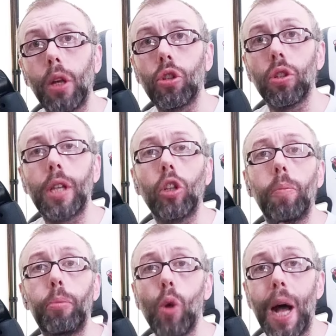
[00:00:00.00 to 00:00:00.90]
Sono stato
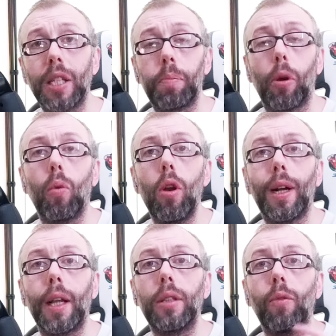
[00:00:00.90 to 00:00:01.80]
il più aspro, quello che
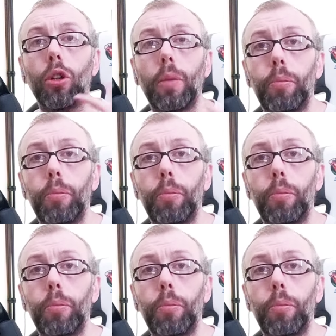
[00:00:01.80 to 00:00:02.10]
ha dato i voti